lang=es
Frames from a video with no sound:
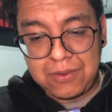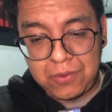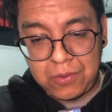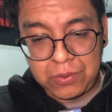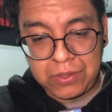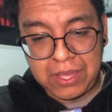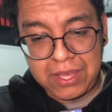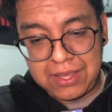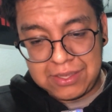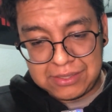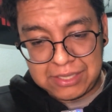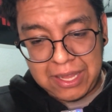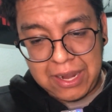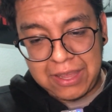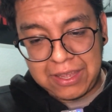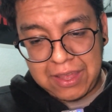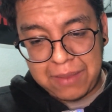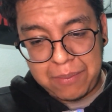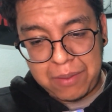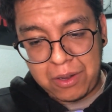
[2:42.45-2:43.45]
Ok, está
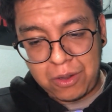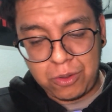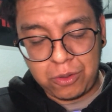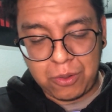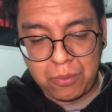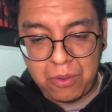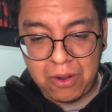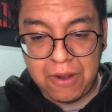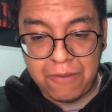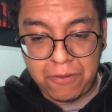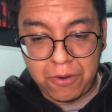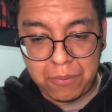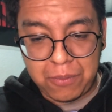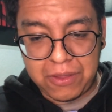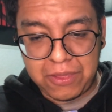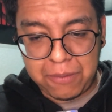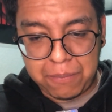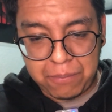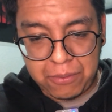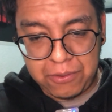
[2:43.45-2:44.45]
la camaleón, tomó la
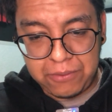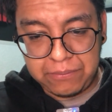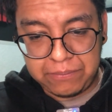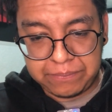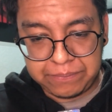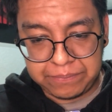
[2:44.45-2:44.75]
forma de Po.